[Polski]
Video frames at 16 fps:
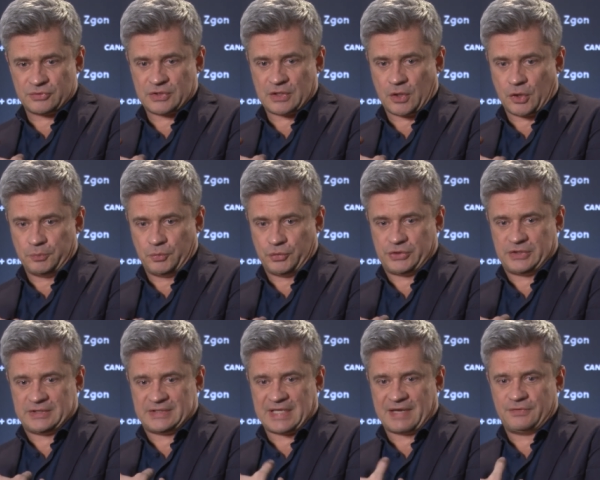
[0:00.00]
że on musi
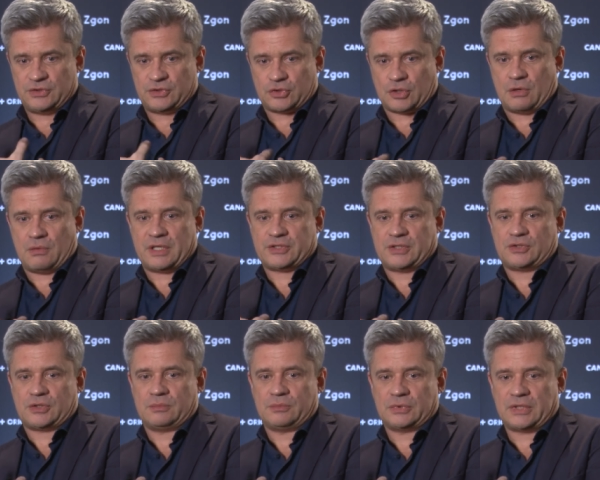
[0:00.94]
stawić czoła
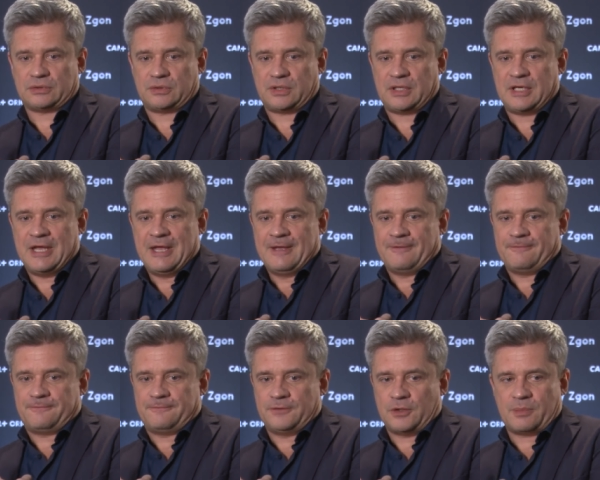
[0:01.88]
rzeczom, na które
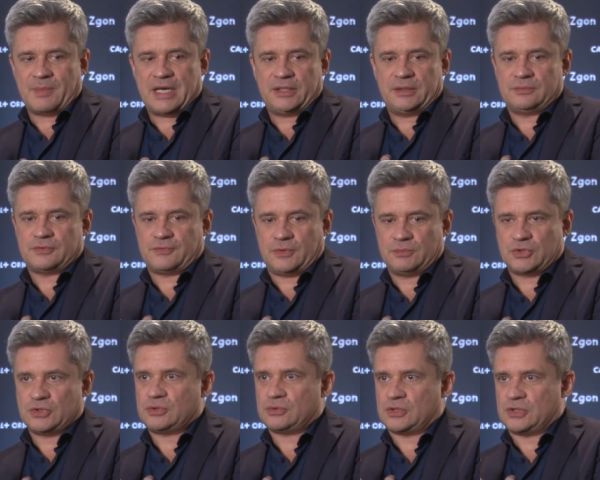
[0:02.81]
w normalnym swoim
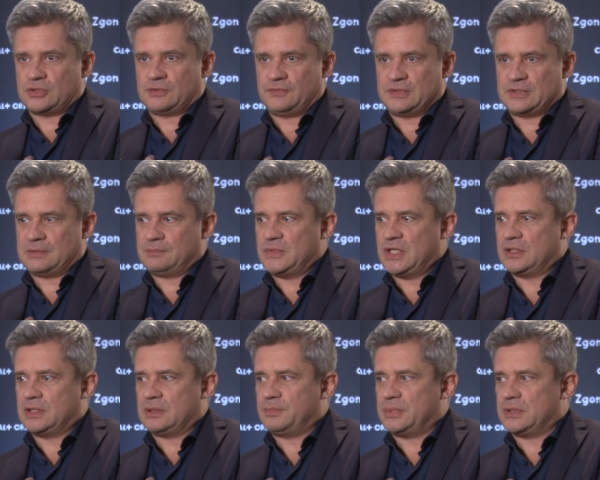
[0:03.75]
życiu rzeczywistym
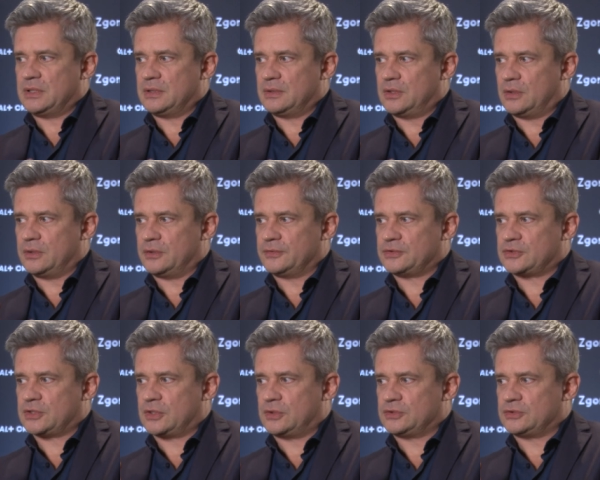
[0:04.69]
nigdy by go
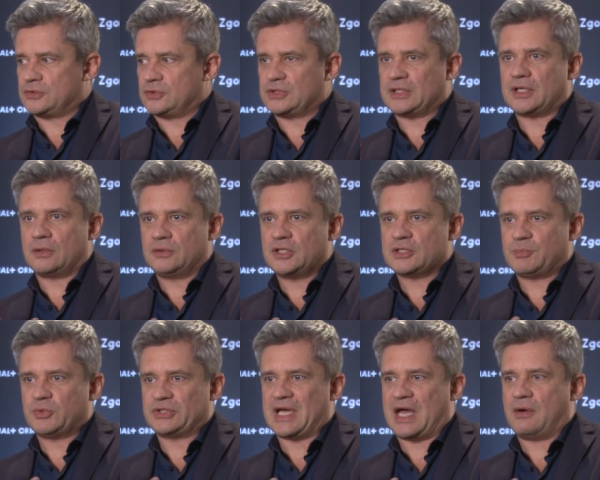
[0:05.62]
czegoś, coś takiego nie
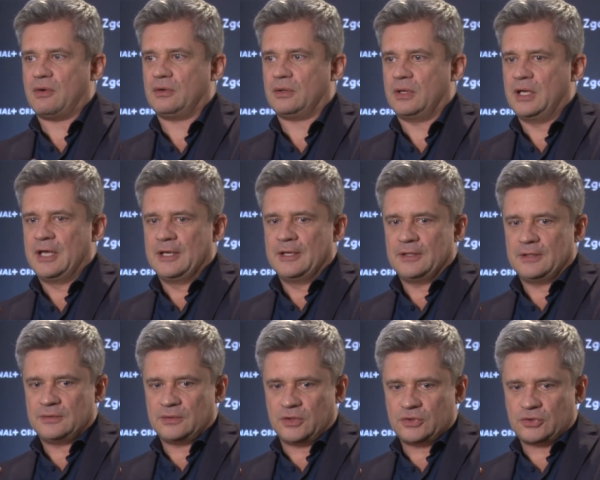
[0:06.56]
spotkało.
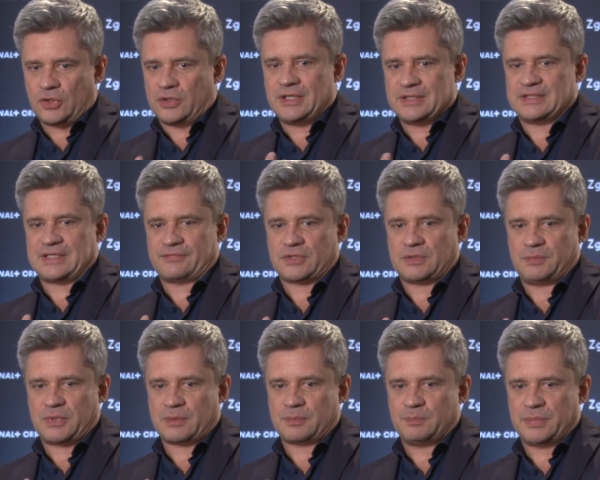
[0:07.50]
No i to jest zawsze
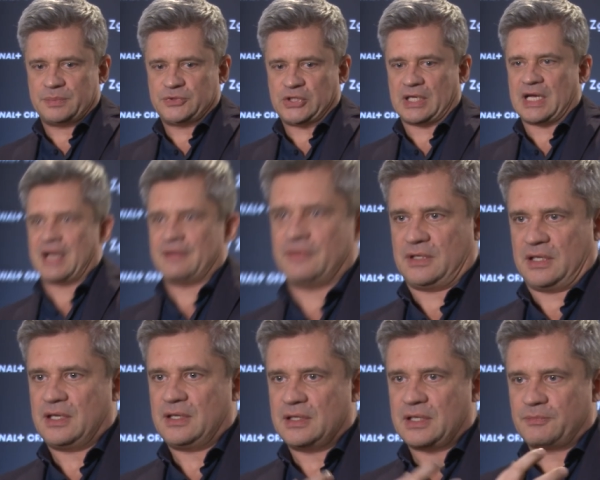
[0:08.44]
ciekawe,
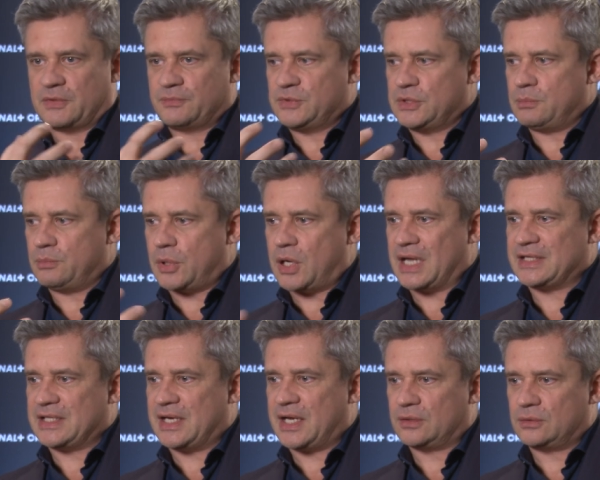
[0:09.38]
nie? Jakby widzimy
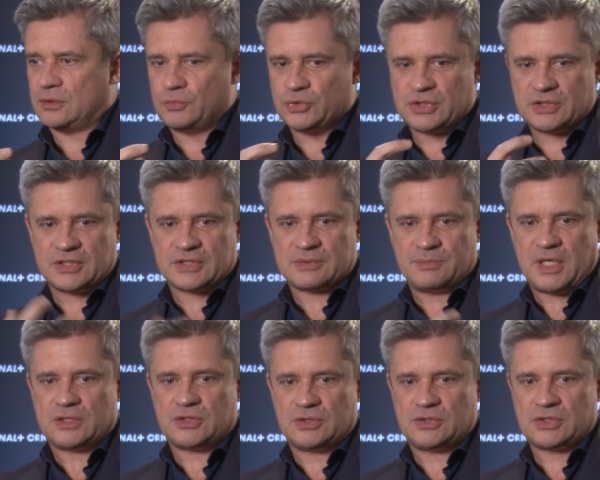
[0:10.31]
bohatera, który musi się
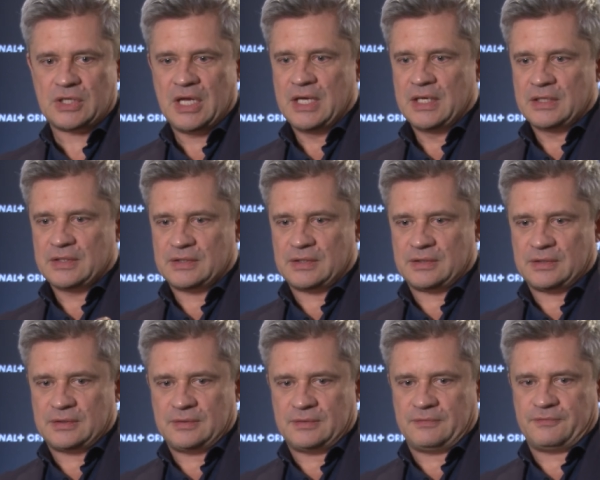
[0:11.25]
zmierzyć
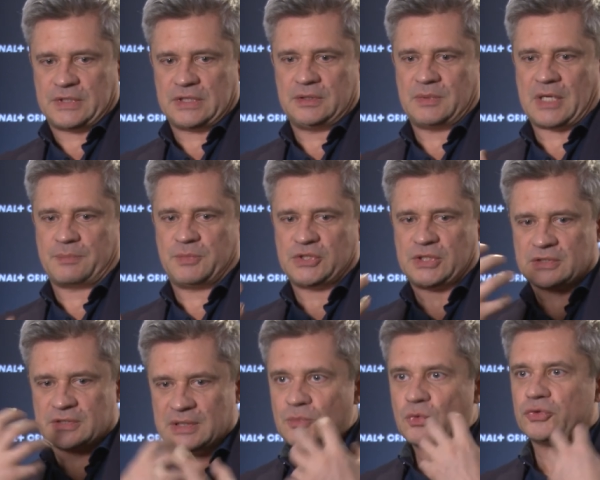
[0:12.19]
i yy, wtedy jakby się
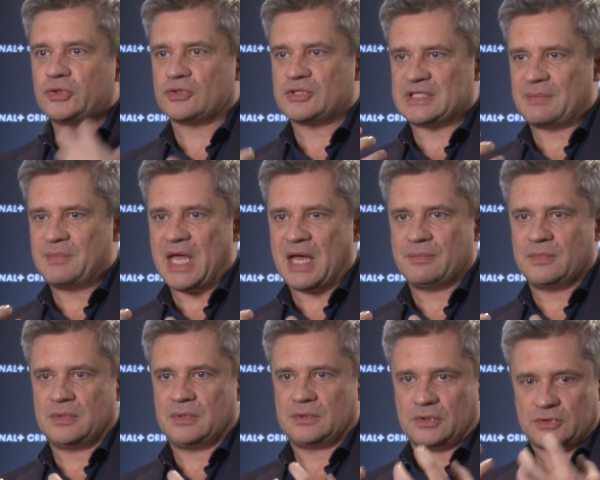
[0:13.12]
z nim
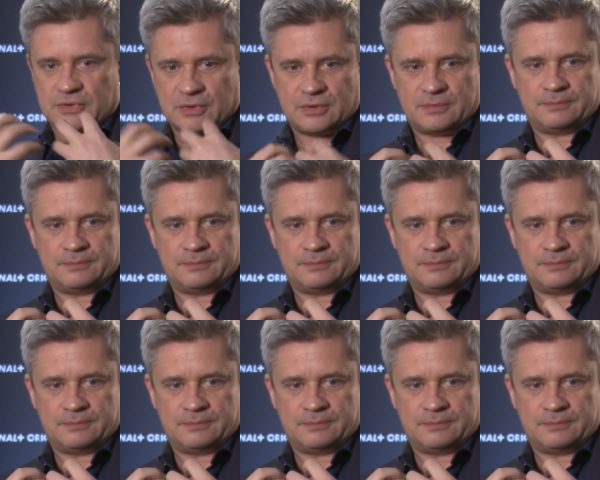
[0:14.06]
utożsamiamy. To, co